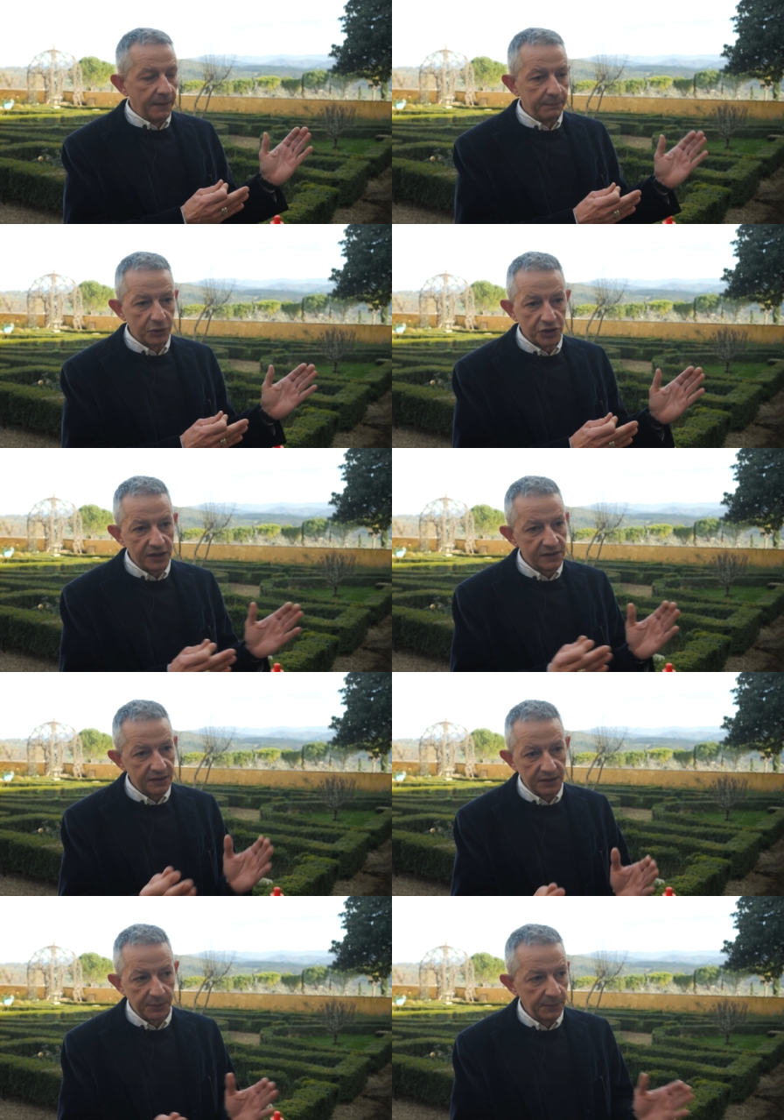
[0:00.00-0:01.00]
processi
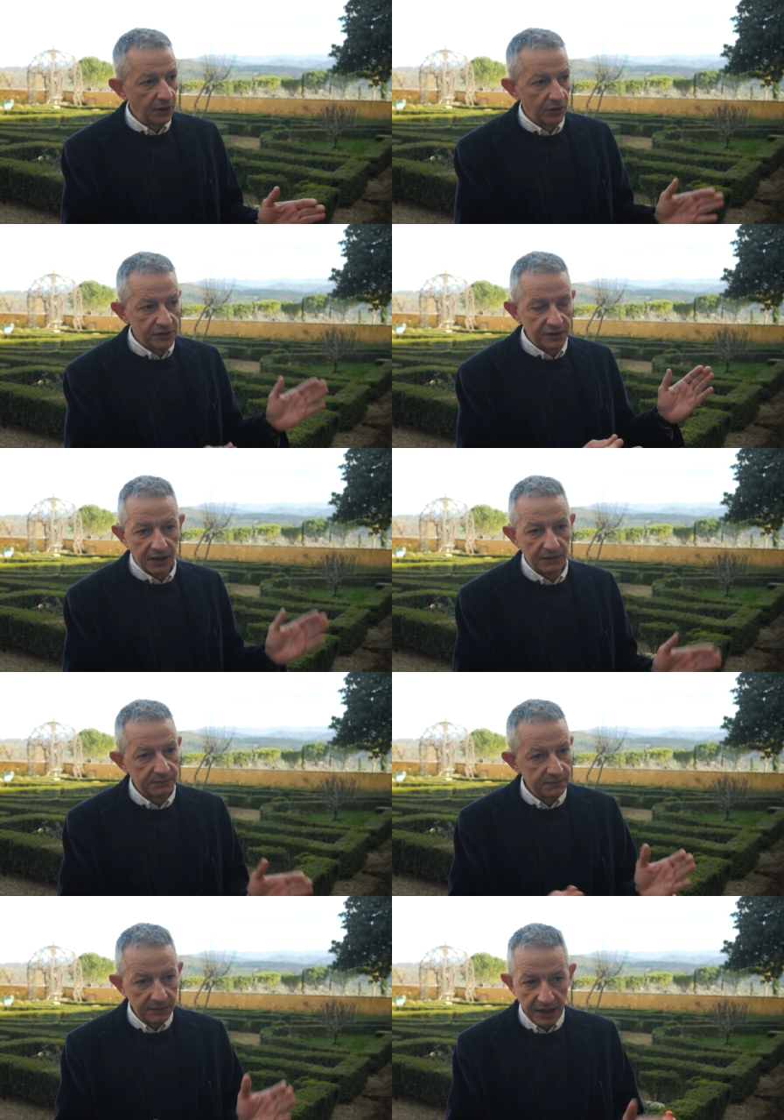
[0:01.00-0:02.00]
tipo pirolisi da
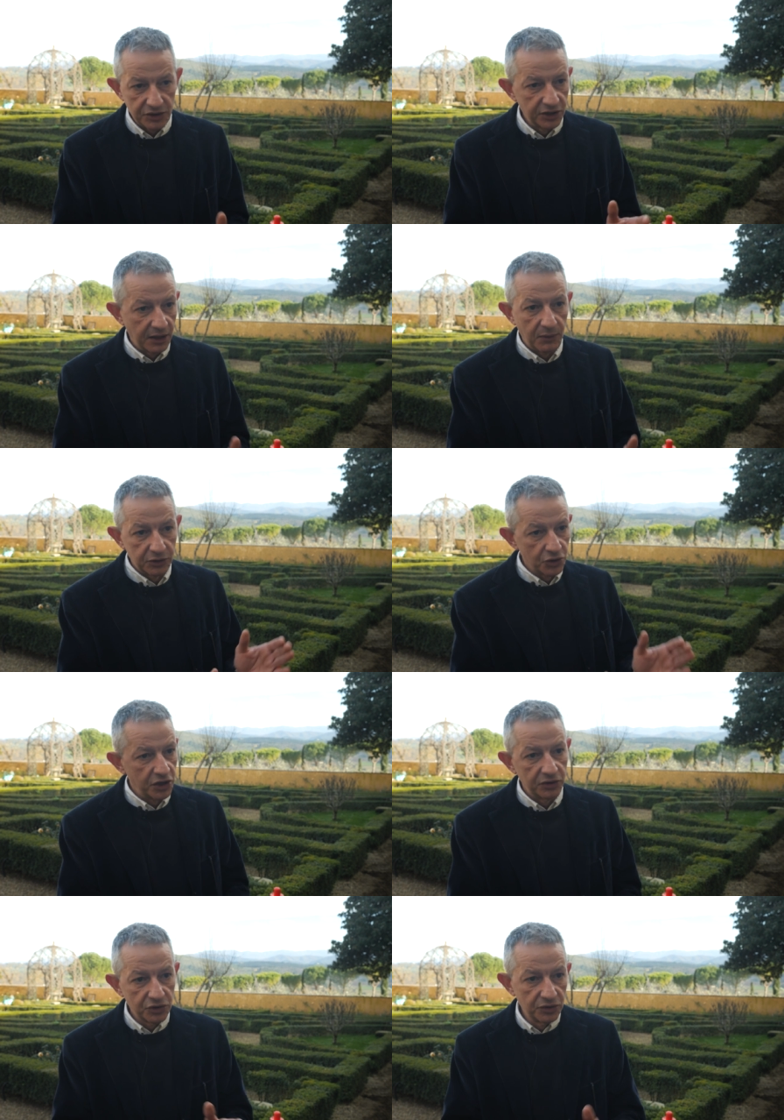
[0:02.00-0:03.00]
esce da
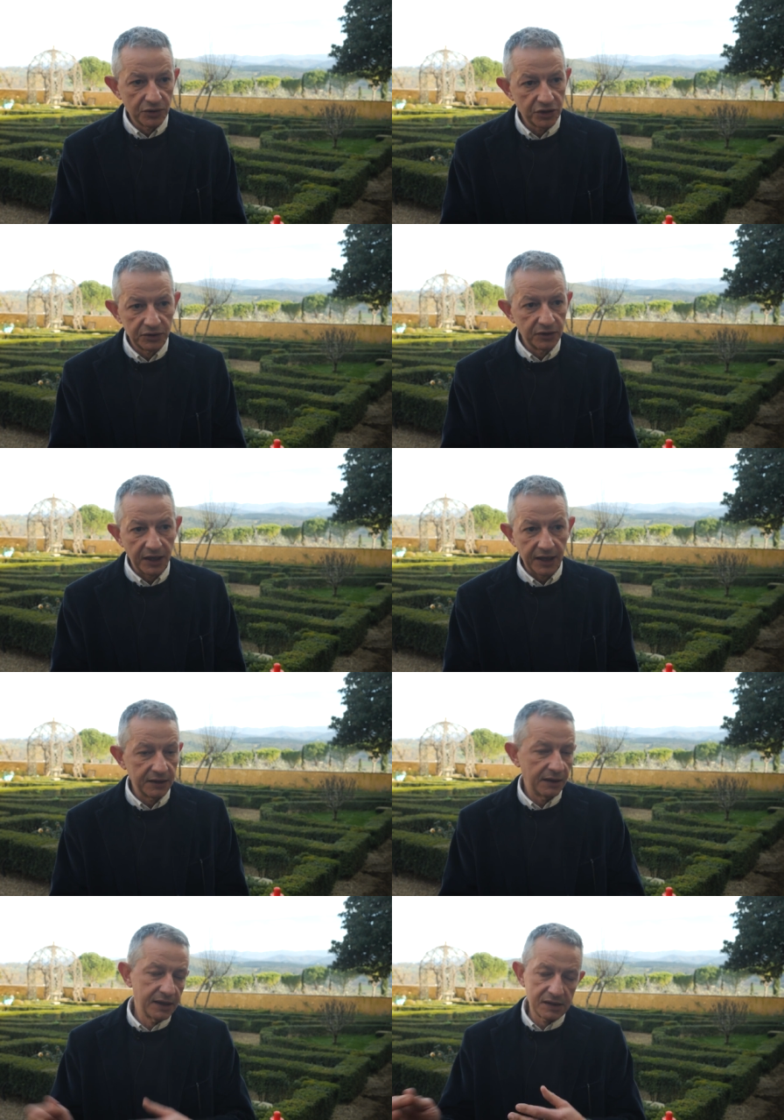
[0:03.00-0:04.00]
400-500
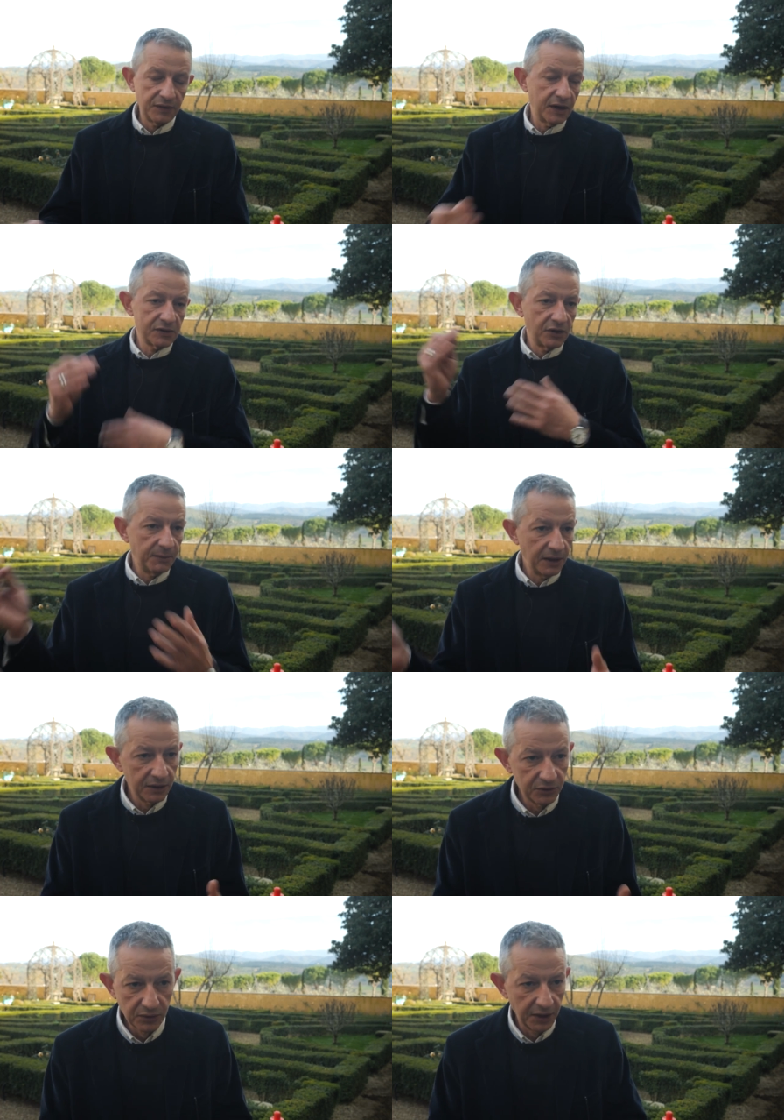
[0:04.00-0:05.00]
gradi, gasificazione
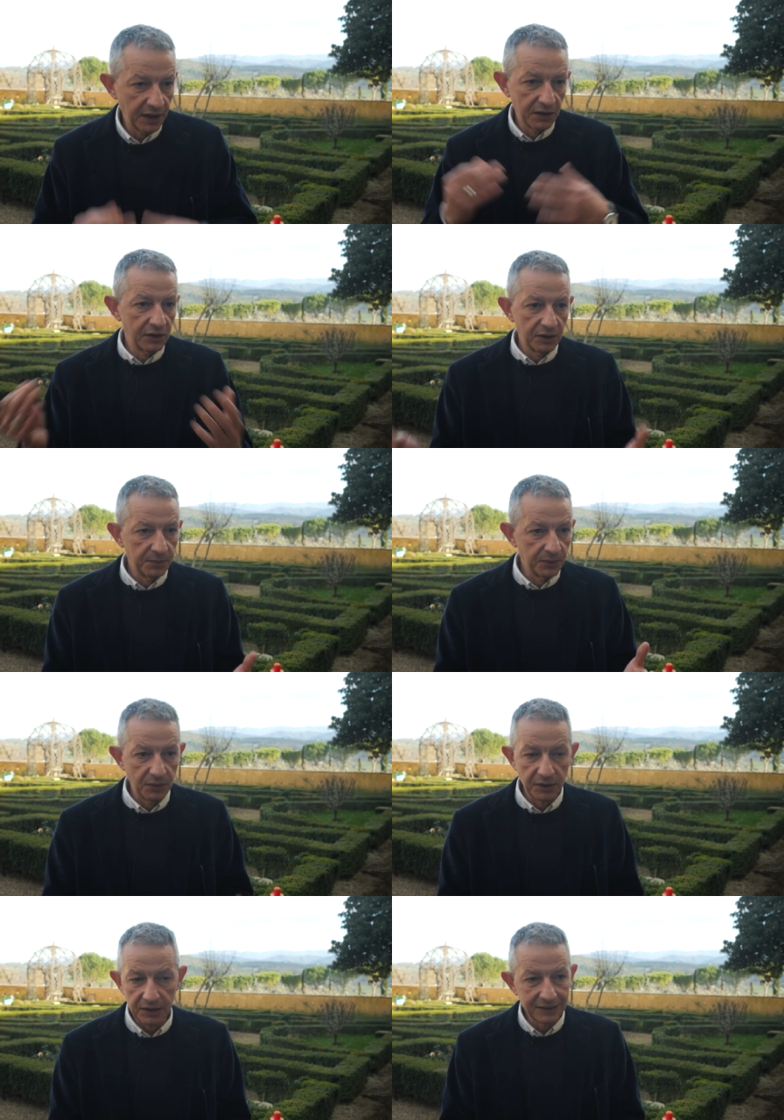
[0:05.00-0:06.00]
1200 ancora di più,
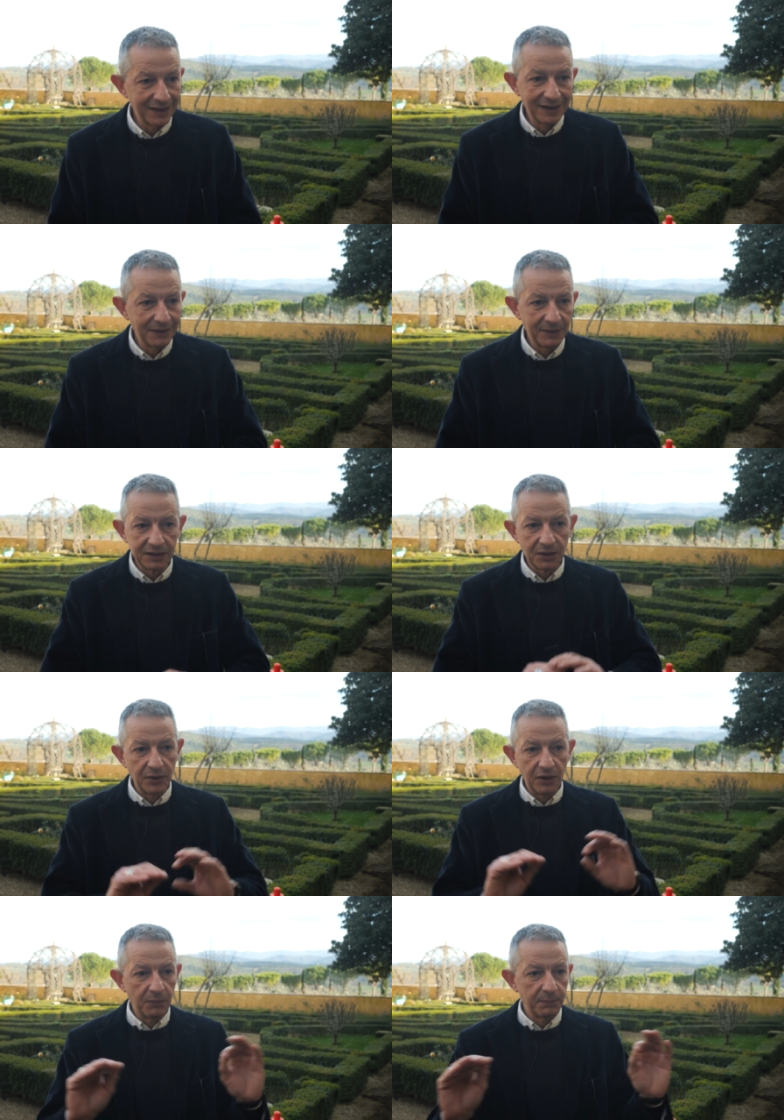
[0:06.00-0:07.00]
quindi tecnicamente
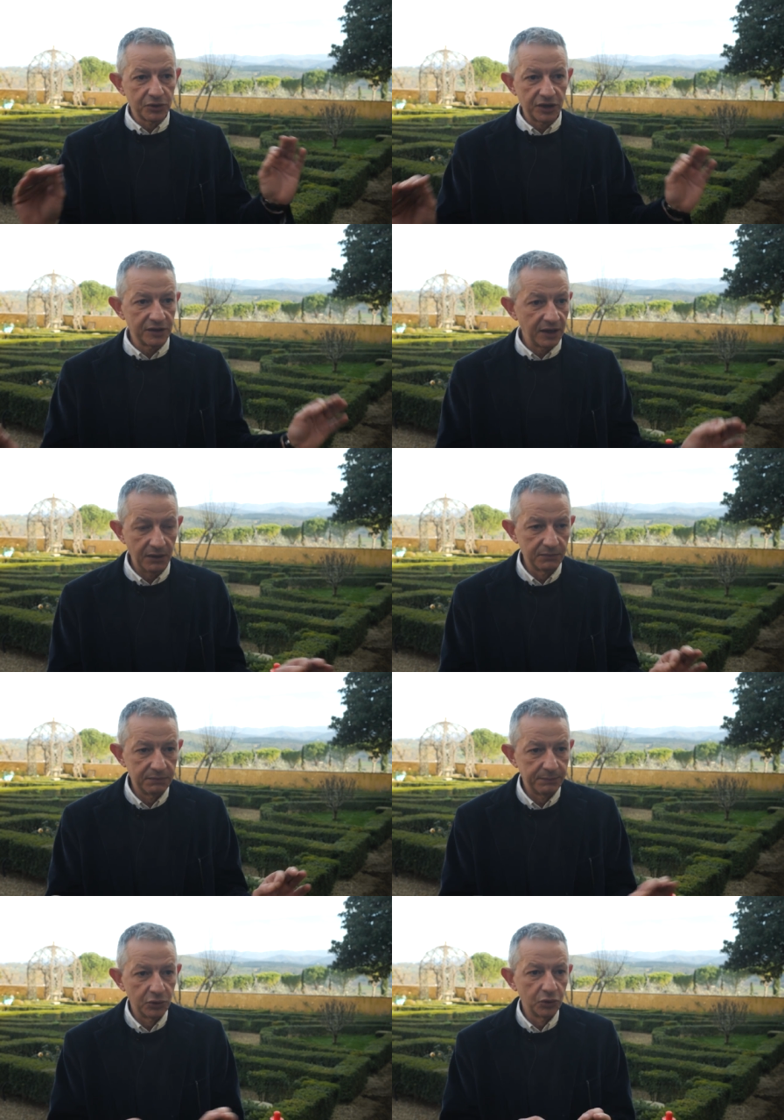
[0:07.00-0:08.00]
quello è un, processo, è un
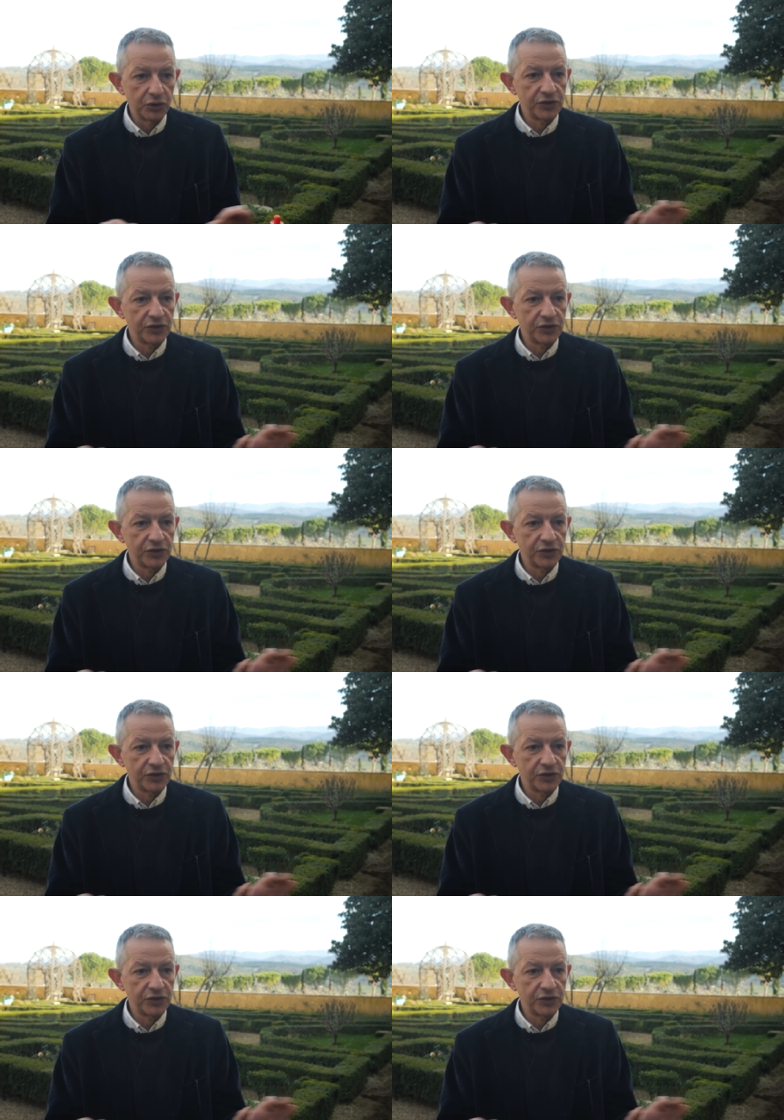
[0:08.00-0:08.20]
prodotto